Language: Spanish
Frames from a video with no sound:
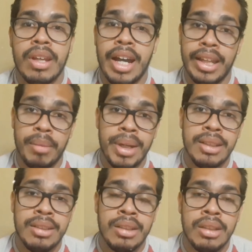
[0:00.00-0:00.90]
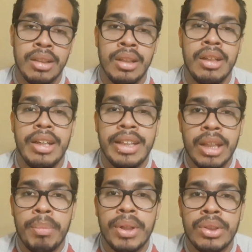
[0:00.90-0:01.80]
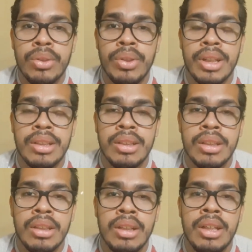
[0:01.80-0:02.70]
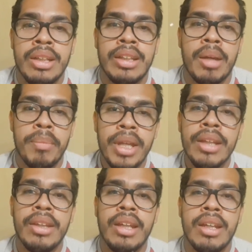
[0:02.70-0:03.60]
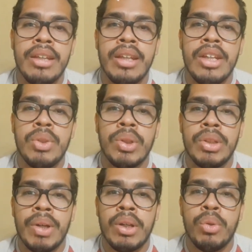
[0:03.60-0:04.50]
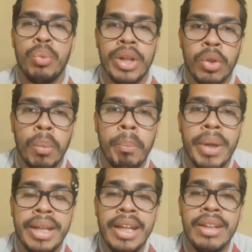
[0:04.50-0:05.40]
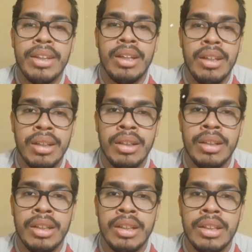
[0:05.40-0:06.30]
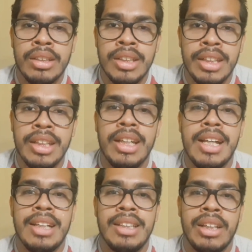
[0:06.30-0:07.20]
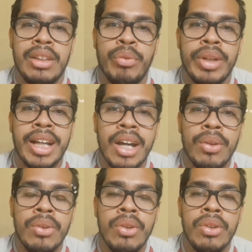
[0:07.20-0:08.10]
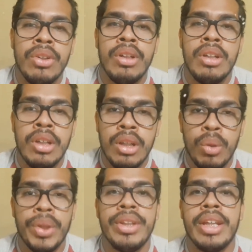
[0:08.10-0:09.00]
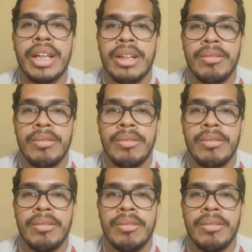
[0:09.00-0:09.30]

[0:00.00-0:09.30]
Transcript: Además, estas personas también tienen derecho a llevar un acompañante si el certificado lo indica.